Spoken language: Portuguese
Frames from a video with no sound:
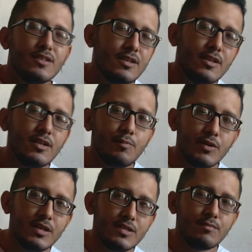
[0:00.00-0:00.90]
E
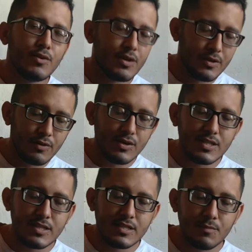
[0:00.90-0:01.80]
depois a gente se embora. É uma
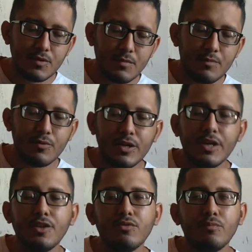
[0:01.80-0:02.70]
coisinha simples mesmo. Porque a
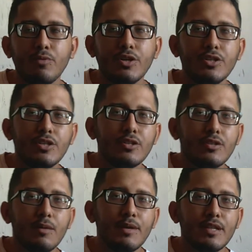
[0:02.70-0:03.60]
gente não pode
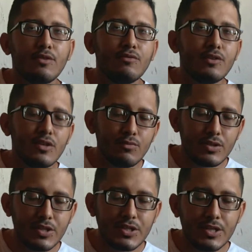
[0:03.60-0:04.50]
também estar tá convidando
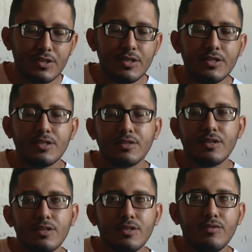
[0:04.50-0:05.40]
muita gente, né, gente?
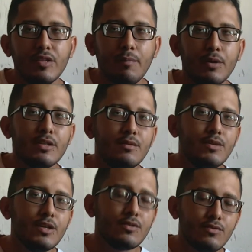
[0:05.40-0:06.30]
devido à
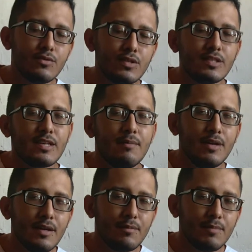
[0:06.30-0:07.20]
pandemia e tudo, vocês
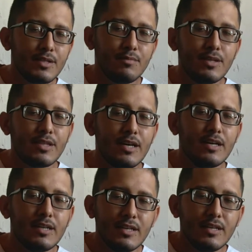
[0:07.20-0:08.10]
sabem, né? A pandemia
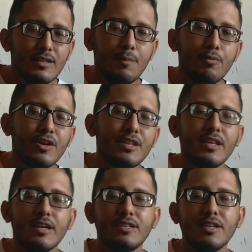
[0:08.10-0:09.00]
tá. Não é porque
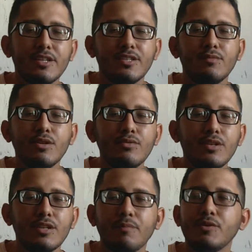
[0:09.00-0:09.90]
tá, esteja
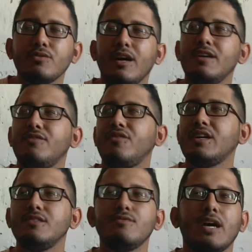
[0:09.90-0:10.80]
diminuindo que a pessoa vai
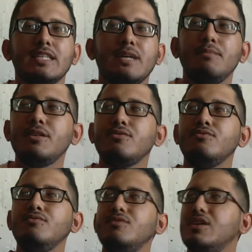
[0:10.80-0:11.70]
fazer um casamento
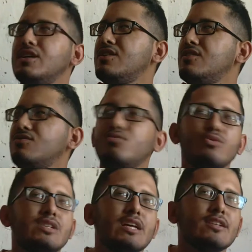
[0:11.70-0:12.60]
com
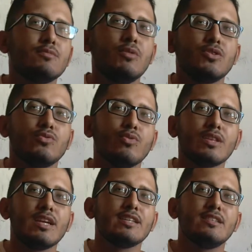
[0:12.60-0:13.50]
200 pessoas,
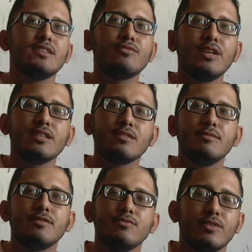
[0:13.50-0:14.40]
300, 500
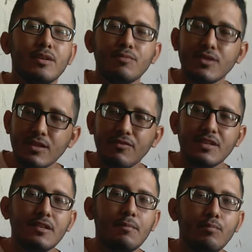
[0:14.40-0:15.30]
pessoas, né? A pessoa tem que
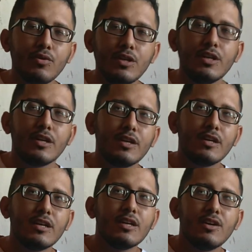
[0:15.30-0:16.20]
fazer pouquinha,
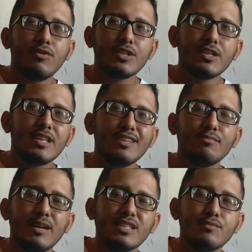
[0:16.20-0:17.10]
né? Eu acho que dá no
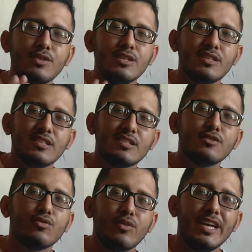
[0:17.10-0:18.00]
máximo umas
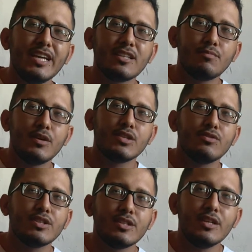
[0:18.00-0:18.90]
50
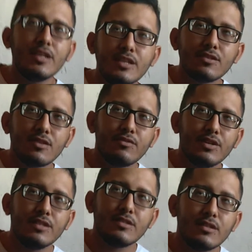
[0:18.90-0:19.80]
pessoas, acho que nem isso,
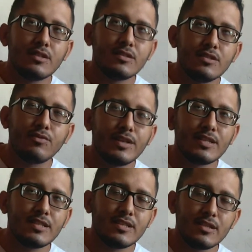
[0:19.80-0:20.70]
talvez. 50,
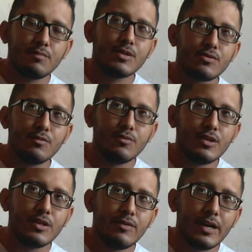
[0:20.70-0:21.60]
60 pessoas por
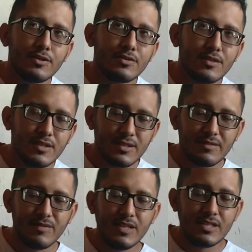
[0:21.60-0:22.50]
aí, eu acho.
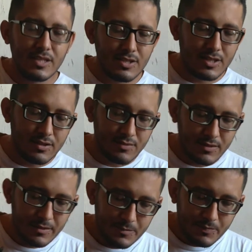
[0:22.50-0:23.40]
Nem sei direito.
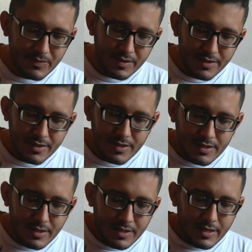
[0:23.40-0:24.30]

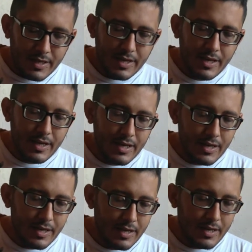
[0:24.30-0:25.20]

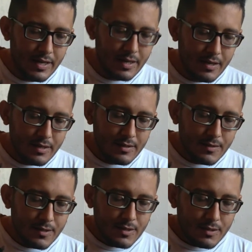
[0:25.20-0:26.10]
É...
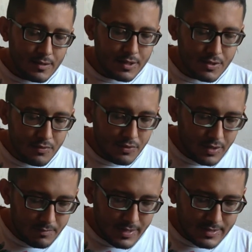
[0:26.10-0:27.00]
Deixa eu ver o
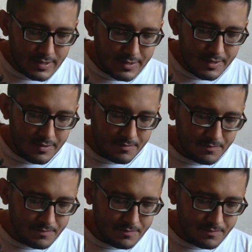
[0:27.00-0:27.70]
que mais aqui.